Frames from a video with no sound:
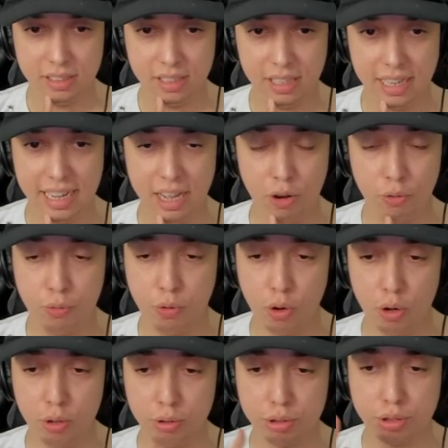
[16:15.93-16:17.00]
Ah, eu
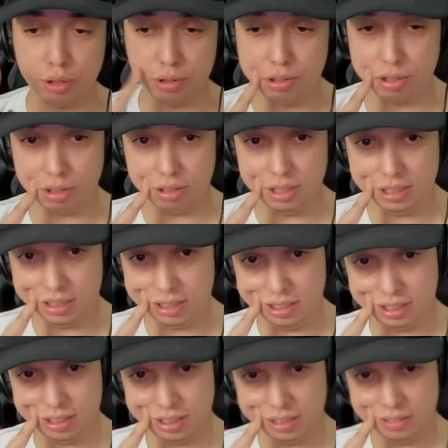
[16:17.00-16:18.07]
vou, Souzones.
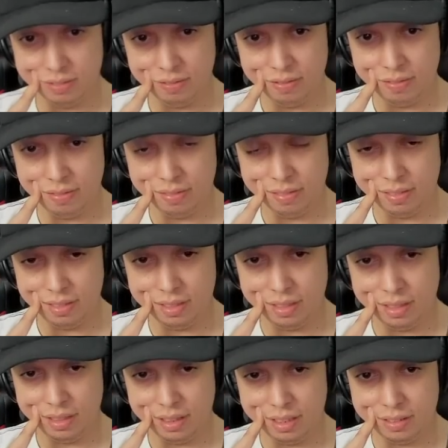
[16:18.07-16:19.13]
Muito da
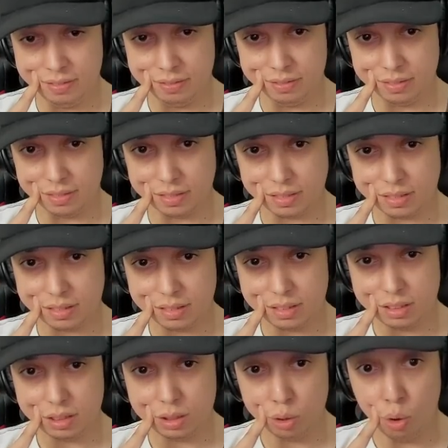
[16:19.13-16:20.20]
hora.
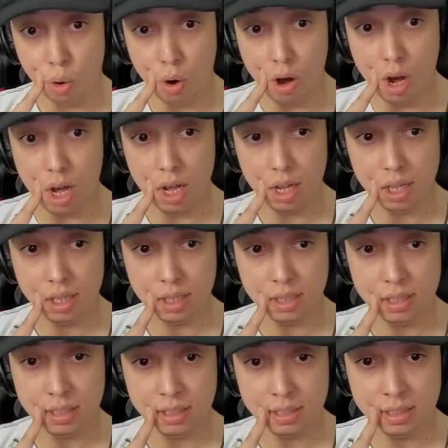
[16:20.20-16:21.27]
Ó! Oh?
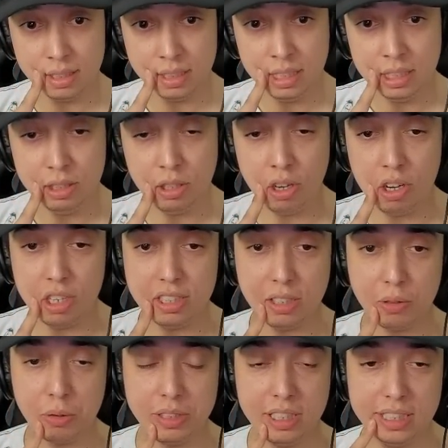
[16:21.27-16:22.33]
Nossa,
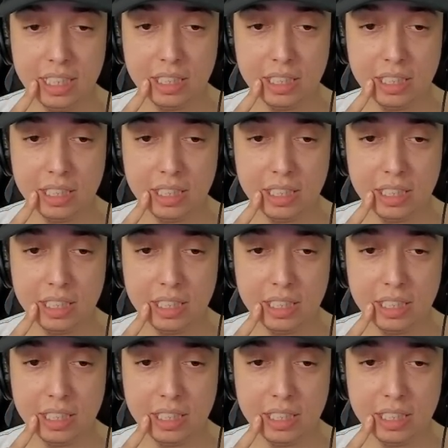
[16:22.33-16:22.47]
quando você tá